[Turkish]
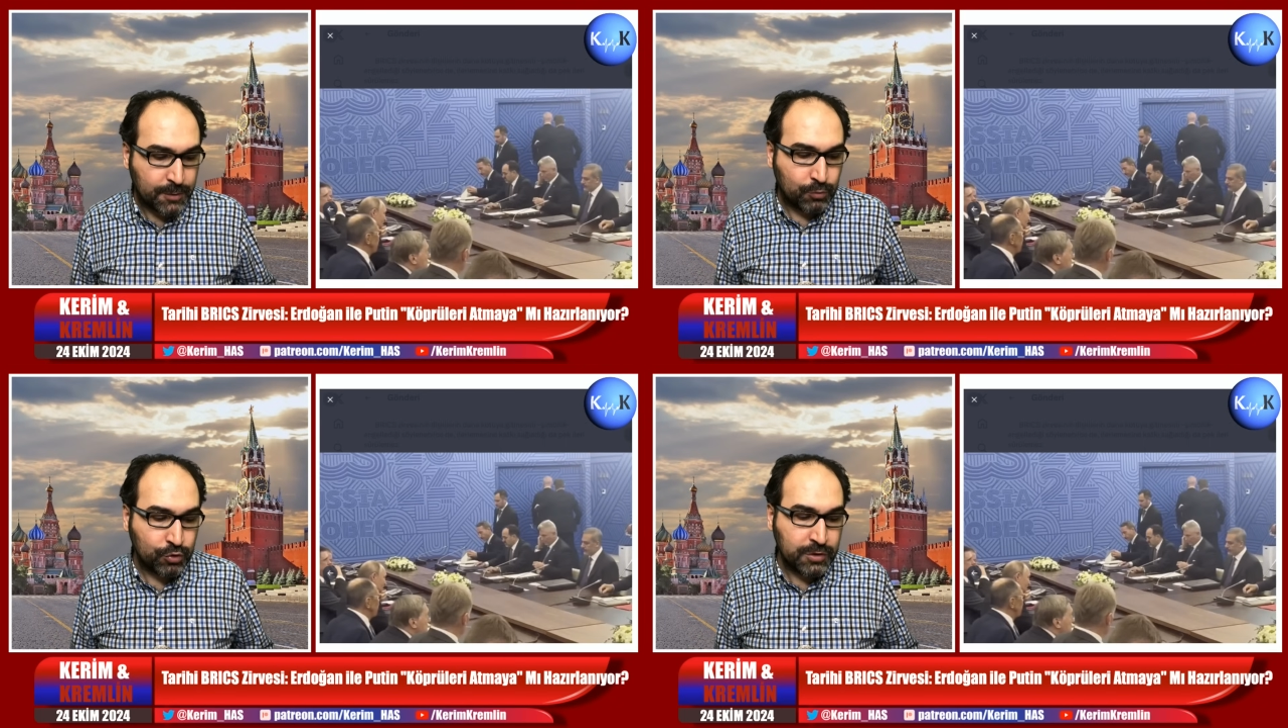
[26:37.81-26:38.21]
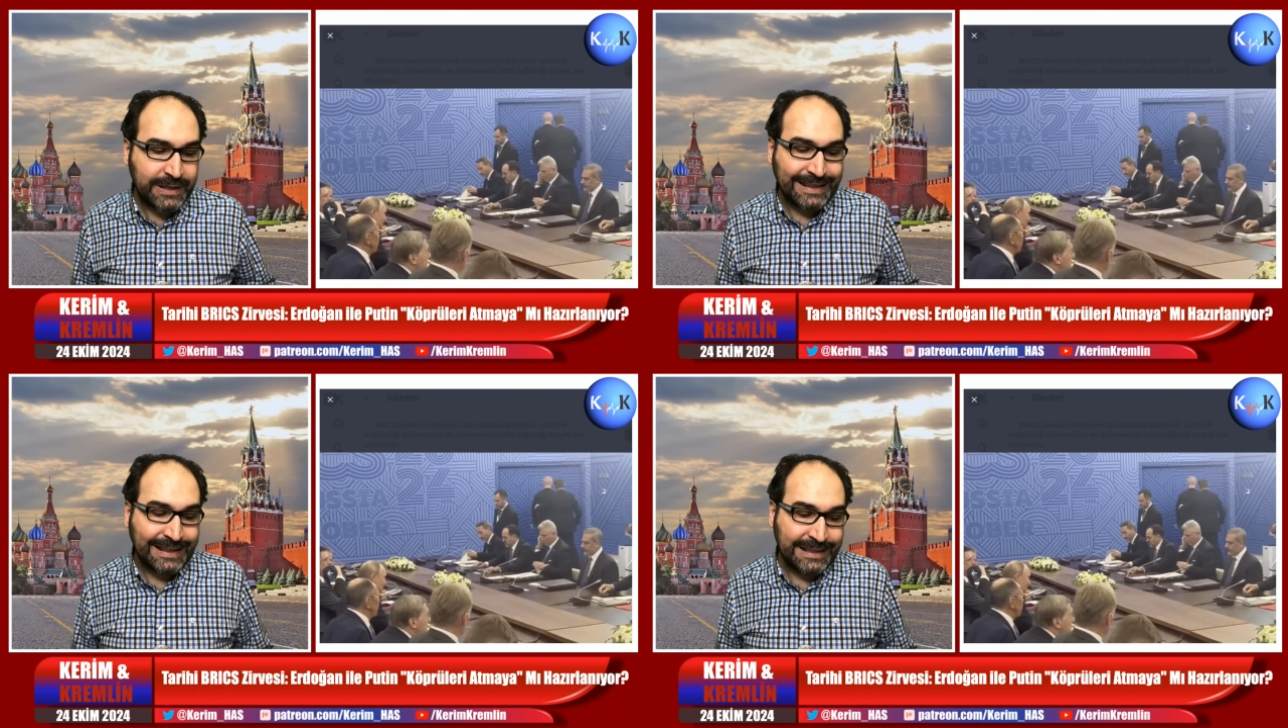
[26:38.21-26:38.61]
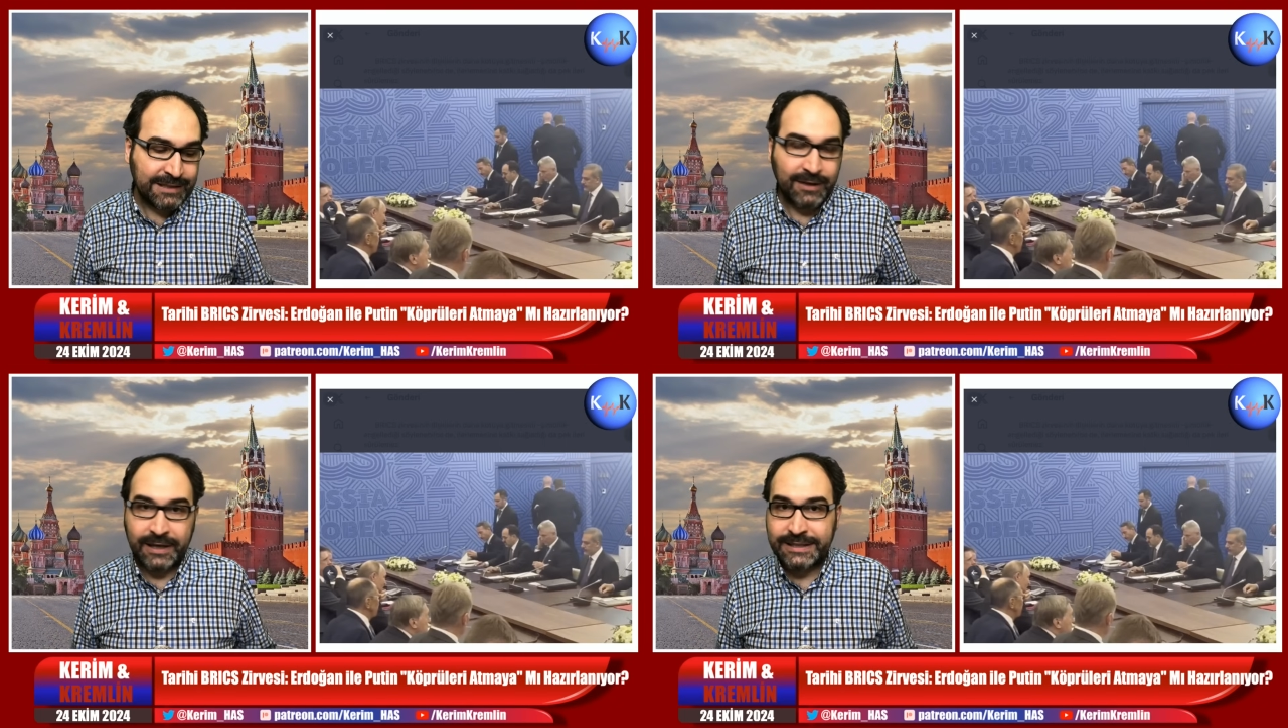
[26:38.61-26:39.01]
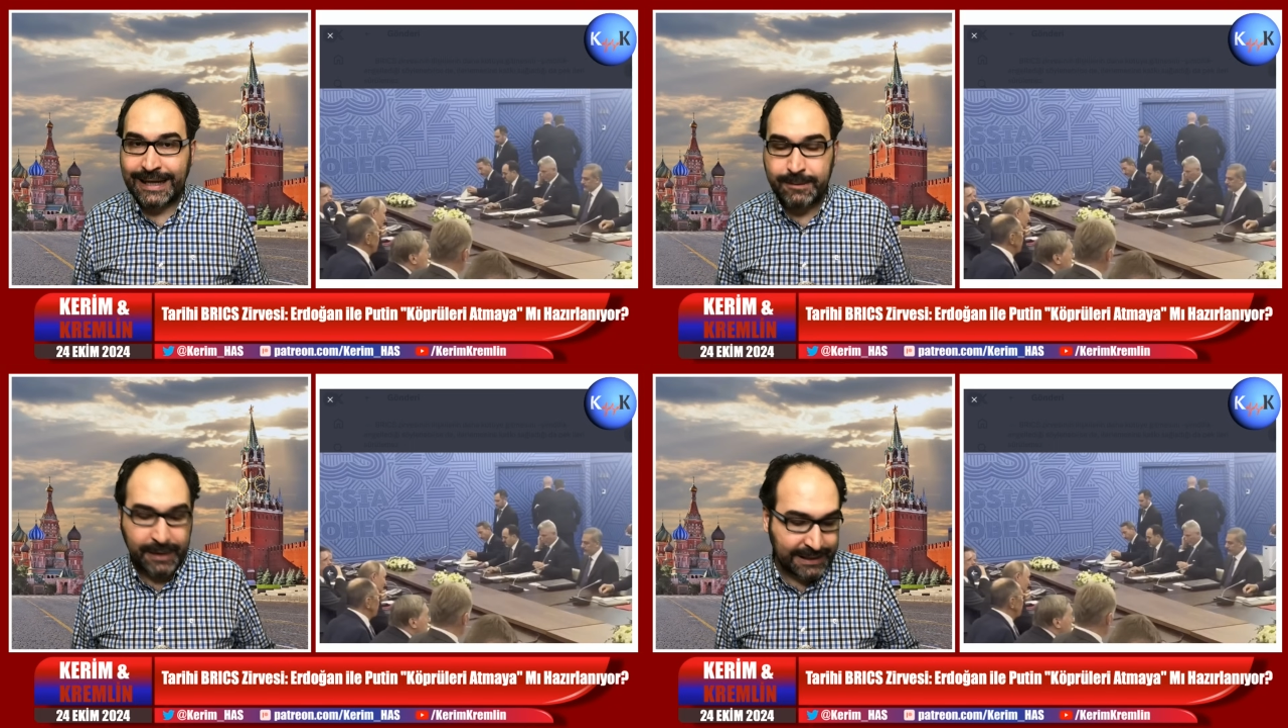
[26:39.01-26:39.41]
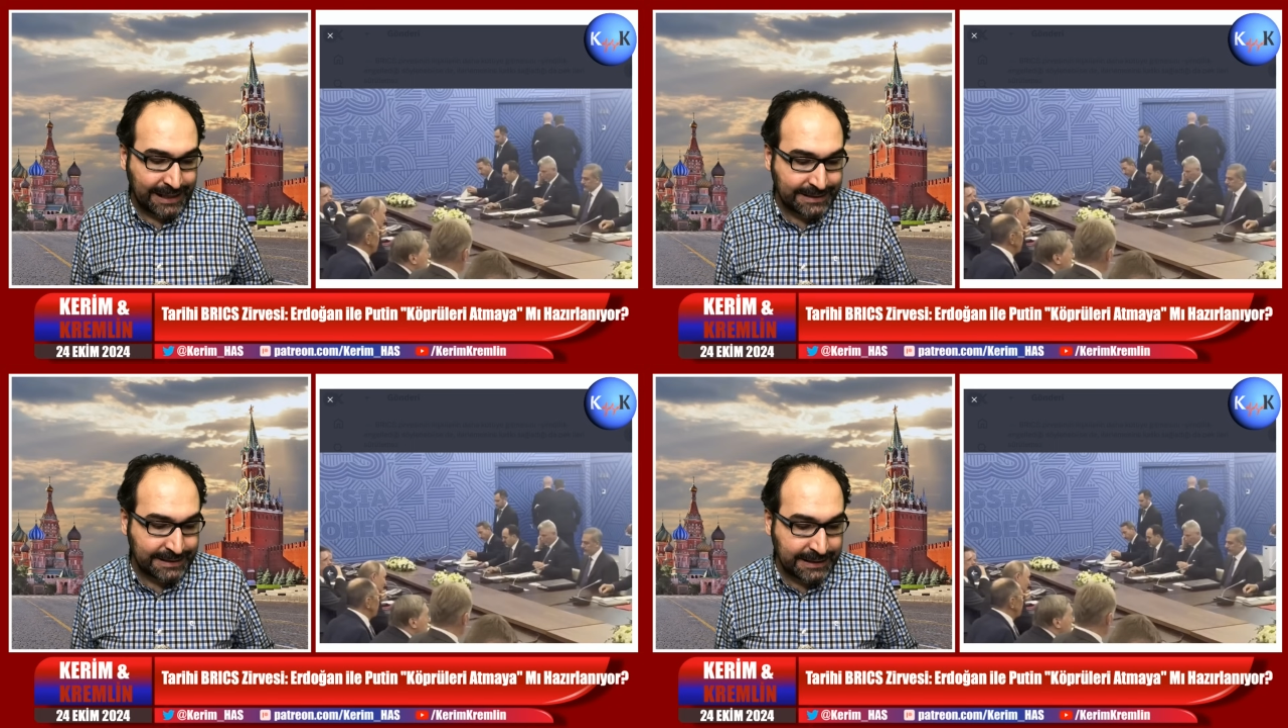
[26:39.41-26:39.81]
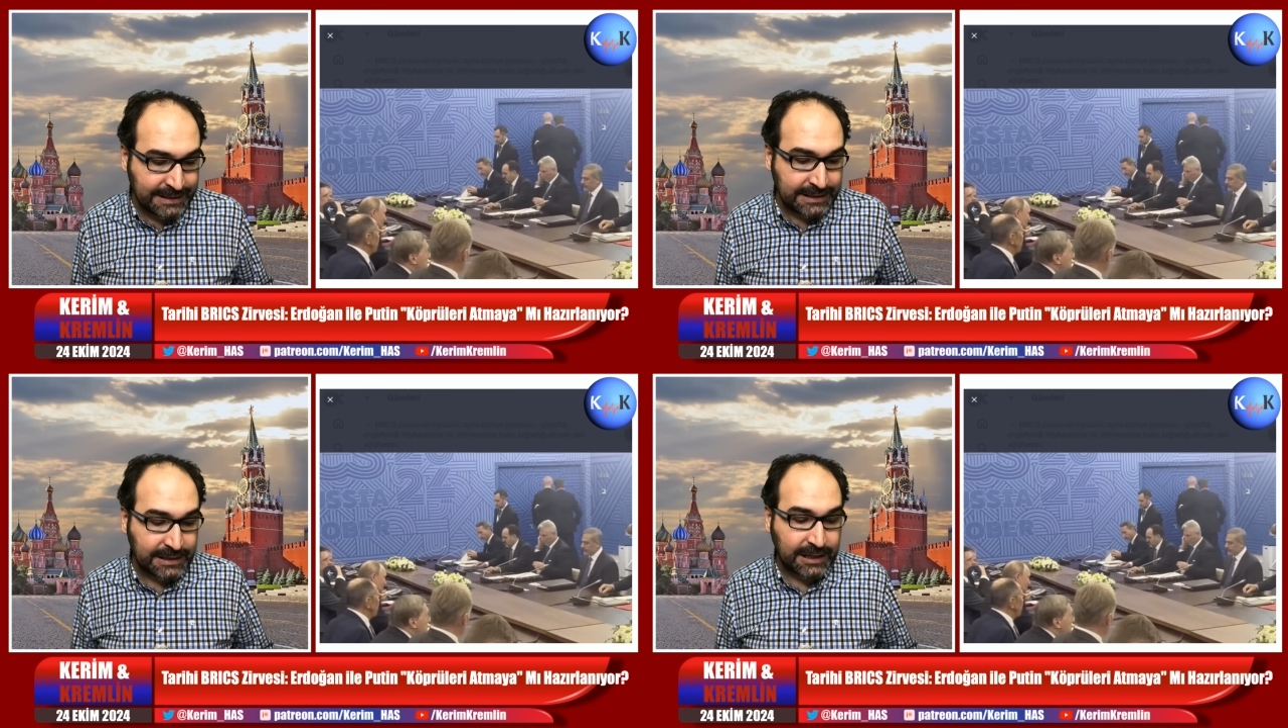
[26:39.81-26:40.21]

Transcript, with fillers: Bunun nedenleri var. Yani beklentileri e,